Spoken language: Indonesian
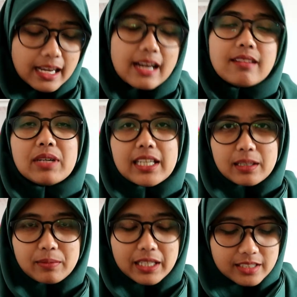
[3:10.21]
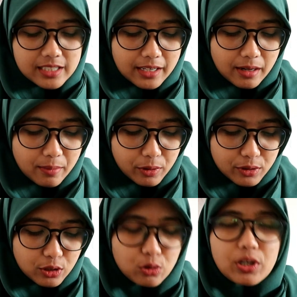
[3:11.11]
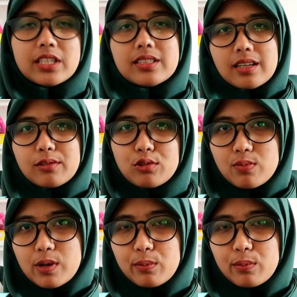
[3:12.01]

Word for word: yang mengirimkan secara pos itu ada 190.